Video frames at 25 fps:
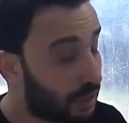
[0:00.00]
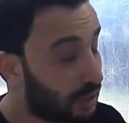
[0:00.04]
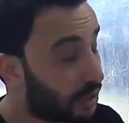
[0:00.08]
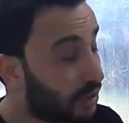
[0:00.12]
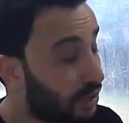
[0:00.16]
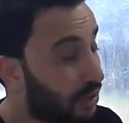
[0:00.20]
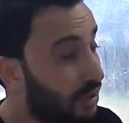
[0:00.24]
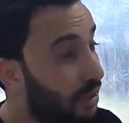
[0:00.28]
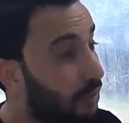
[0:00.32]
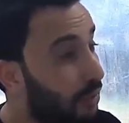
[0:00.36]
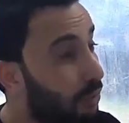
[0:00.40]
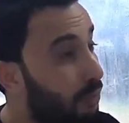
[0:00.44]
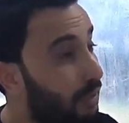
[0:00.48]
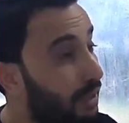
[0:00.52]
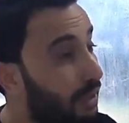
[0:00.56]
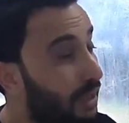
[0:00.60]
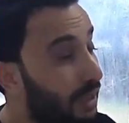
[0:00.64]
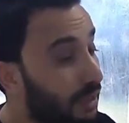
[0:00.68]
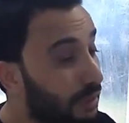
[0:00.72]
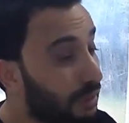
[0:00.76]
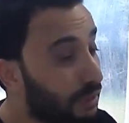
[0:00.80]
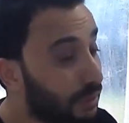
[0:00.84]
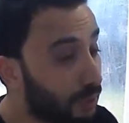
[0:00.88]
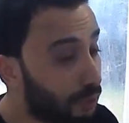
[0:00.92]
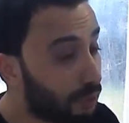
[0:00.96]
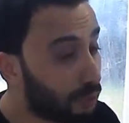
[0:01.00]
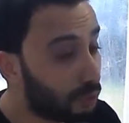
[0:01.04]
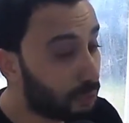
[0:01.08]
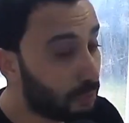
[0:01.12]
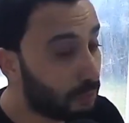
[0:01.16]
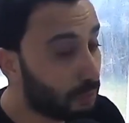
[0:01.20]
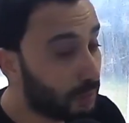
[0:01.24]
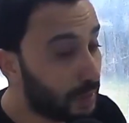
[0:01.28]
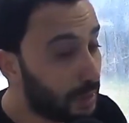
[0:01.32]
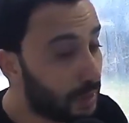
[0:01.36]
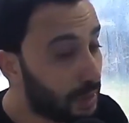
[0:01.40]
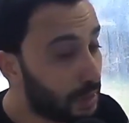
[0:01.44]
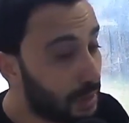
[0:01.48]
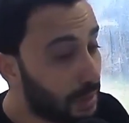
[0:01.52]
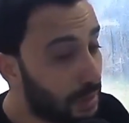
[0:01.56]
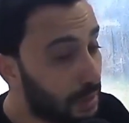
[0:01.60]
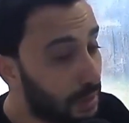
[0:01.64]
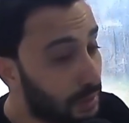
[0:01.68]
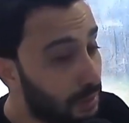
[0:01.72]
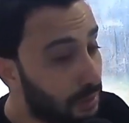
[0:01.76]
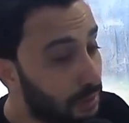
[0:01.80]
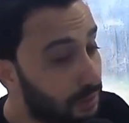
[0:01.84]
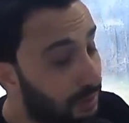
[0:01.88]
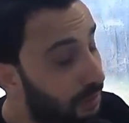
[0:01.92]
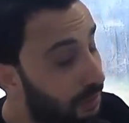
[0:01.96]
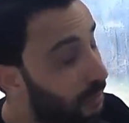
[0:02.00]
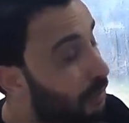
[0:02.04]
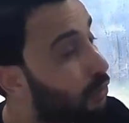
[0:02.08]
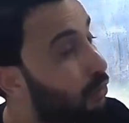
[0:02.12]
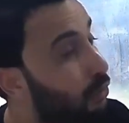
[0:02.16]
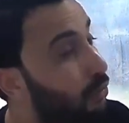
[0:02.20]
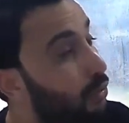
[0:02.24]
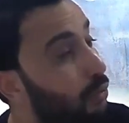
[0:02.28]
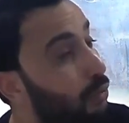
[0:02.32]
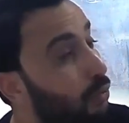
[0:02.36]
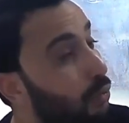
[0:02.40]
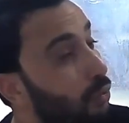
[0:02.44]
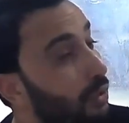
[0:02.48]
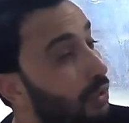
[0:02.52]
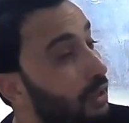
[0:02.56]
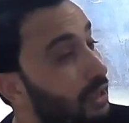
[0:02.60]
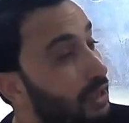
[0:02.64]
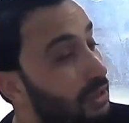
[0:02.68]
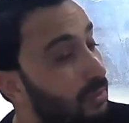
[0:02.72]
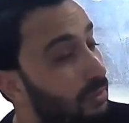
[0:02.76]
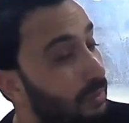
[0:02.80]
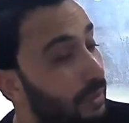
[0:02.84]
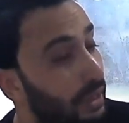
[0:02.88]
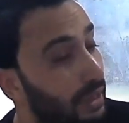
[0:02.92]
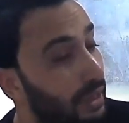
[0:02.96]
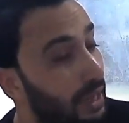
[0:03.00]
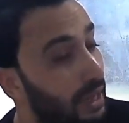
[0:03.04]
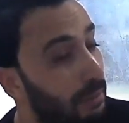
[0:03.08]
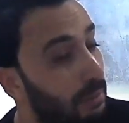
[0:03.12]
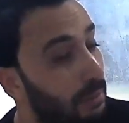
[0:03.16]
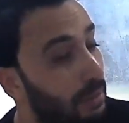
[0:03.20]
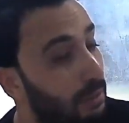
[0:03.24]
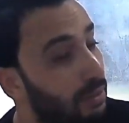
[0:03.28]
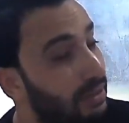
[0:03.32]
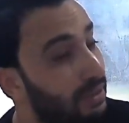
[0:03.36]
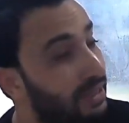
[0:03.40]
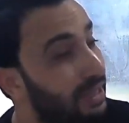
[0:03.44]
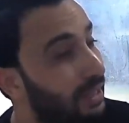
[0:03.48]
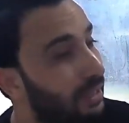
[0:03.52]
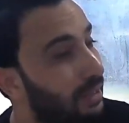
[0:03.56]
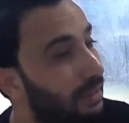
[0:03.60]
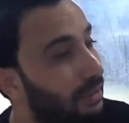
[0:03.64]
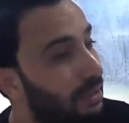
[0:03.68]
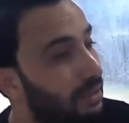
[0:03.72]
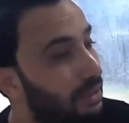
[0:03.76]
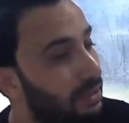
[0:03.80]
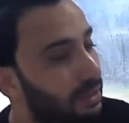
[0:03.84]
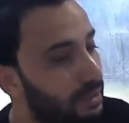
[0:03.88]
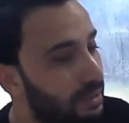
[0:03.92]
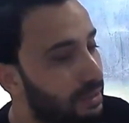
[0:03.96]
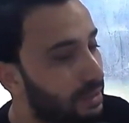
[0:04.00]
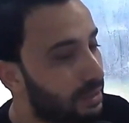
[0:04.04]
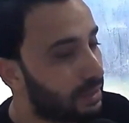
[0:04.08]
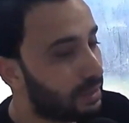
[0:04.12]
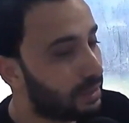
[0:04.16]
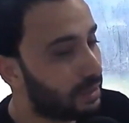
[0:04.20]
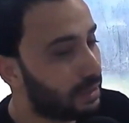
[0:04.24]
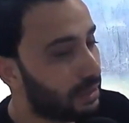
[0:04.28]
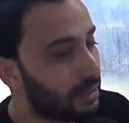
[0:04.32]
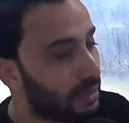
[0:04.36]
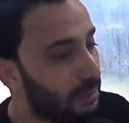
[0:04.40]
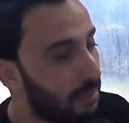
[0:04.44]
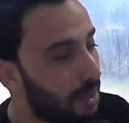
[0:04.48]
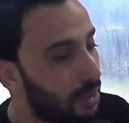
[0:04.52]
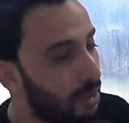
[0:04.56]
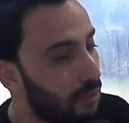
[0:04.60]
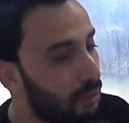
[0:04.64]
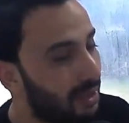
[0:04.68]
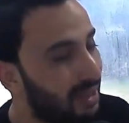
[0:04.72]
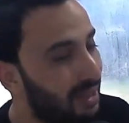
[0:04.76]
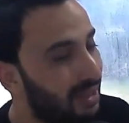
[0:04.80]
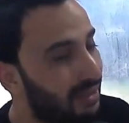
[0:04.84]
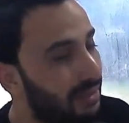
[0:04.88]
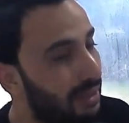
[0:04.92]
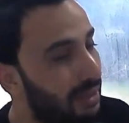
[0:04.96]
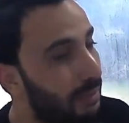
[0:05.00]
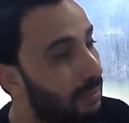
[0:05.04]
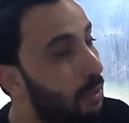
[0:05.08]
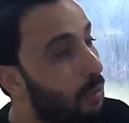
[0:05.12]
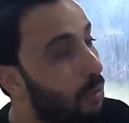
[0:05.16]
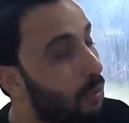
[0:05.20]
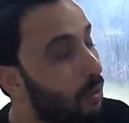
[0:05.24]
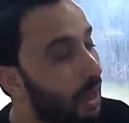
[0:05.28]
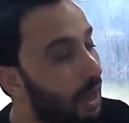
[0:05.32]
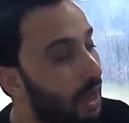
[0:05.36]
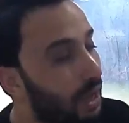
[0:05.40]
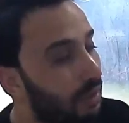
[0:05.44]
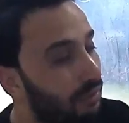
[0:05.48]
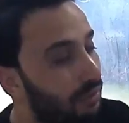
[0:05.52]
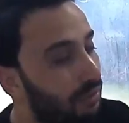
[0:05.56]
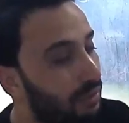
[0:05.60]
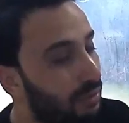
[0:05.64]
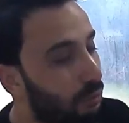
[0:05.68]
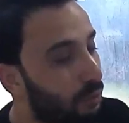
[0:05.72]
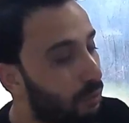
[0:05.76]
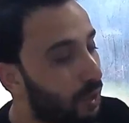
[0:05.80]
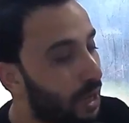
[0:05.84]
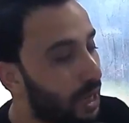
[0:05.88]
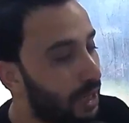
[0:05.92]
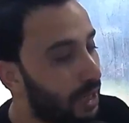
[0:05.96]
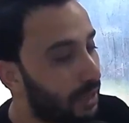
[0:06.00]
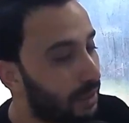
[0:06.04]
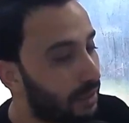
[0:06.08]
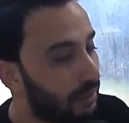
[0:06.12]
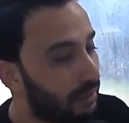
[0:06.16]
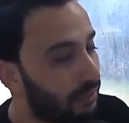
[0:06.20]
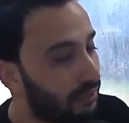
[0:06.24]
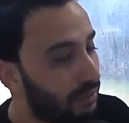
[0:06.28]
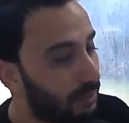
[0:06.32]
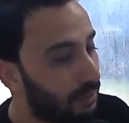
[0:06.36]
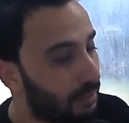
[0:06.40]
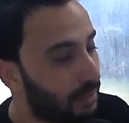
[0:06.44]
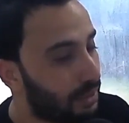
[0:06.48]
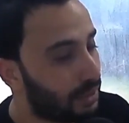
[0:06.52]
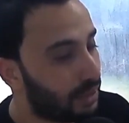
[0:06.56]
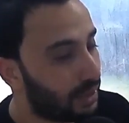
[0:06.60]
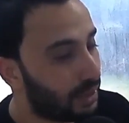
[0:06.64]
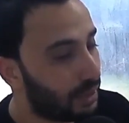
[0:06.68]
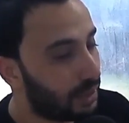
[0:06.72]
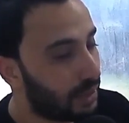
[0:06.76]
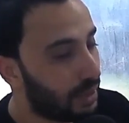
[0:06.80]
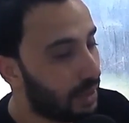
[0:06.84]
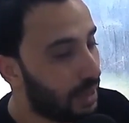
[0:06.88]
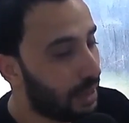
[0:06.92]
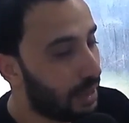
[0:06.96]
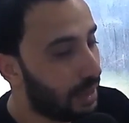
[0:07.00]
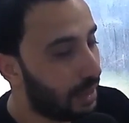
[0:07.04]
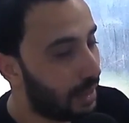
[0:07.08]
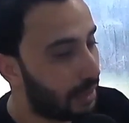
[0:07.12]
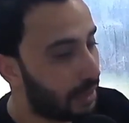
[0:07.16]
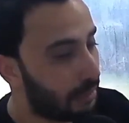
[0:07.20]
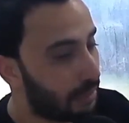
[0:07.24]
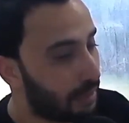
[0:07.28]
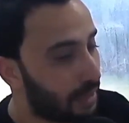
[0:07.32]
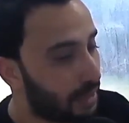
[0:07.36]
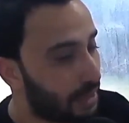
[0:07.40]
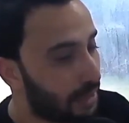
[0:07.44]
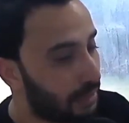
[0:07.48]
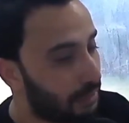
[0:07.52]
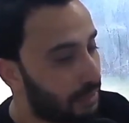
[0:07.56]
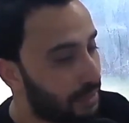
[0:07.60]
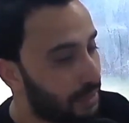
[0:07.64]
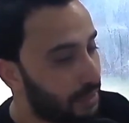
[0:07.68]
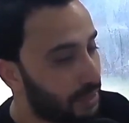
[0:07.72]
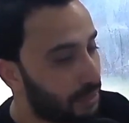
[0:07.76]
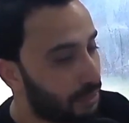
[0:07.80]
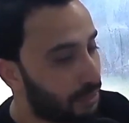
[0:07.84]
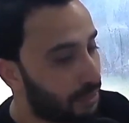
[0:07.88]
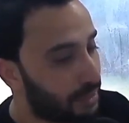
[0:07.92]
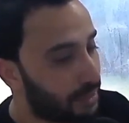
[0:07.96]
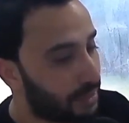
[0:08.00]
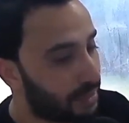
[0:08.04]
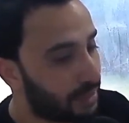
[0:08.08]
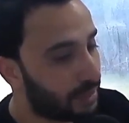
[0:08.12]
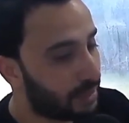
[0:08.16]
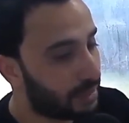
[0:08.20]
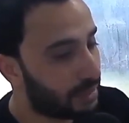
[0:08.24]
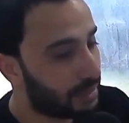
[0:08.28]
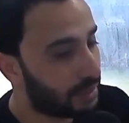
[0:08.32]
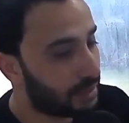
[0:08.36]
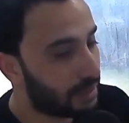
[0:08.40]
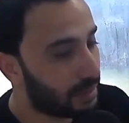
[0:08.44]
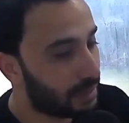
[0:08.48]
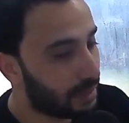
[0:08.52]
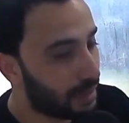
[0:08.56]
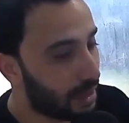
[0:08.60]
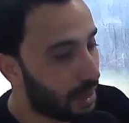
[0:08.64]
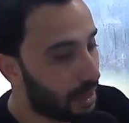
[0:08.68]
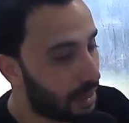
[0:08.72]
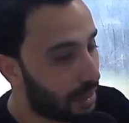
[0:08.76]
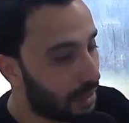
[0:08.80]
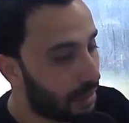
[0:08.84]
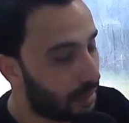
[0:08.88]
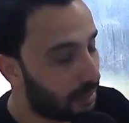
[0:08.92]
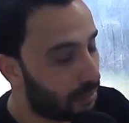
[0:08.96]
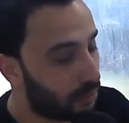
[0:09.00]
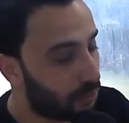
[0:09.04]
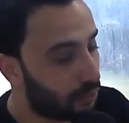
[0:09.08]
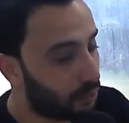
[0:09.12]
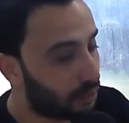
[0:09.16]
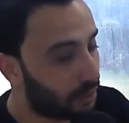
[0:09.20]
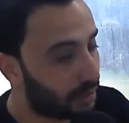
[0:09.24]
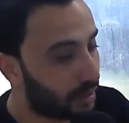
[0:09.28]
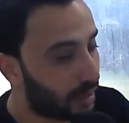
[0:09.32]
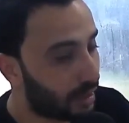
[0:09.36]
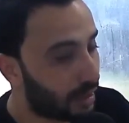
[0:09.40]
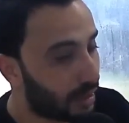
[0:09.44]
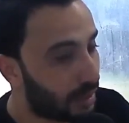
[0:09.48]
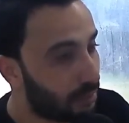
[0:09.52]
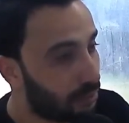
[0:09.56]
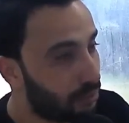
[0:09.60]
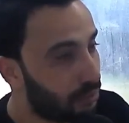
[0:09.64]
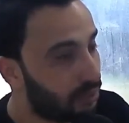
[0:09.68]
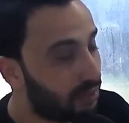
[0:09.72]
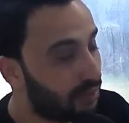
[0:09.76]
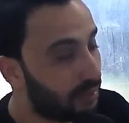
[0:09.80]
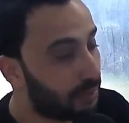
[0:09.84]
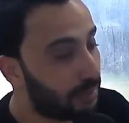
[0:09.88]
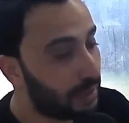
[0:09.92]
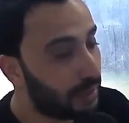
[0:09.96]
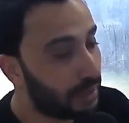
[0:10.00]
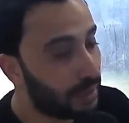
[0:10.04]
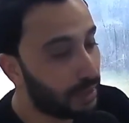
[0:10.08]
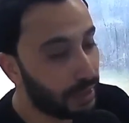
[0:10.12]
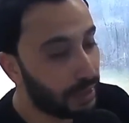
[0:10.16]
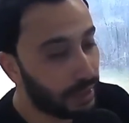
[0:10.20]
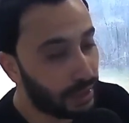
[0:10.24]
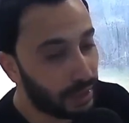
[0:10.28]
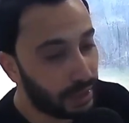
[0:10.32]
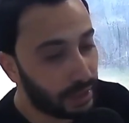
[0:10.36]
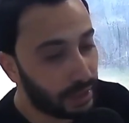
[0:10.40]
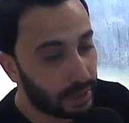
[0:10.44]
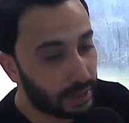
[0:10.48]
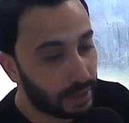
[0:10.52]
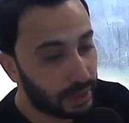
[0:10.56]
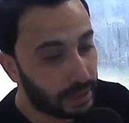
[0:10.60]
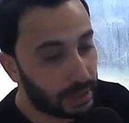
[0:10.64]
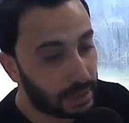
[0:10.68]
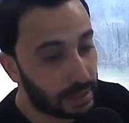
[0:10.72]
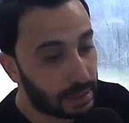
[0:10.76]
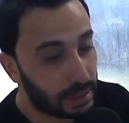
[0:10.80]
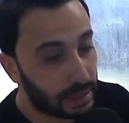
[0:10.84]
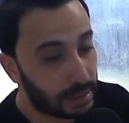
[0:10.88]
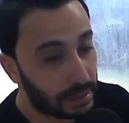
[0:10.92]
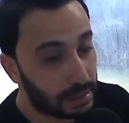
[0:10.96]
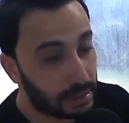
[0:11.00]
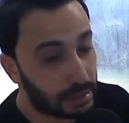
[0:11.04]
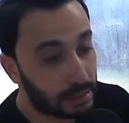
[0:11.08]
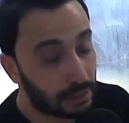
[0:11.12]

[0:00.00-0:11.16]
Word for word: برشا تاويلات اليوم فمشكون يقول حزب الرحمة وسعيد الجزيري يبحث على التموقع في المعارضة في المشهد البرلماني والسياسي المرتقب وفما آه،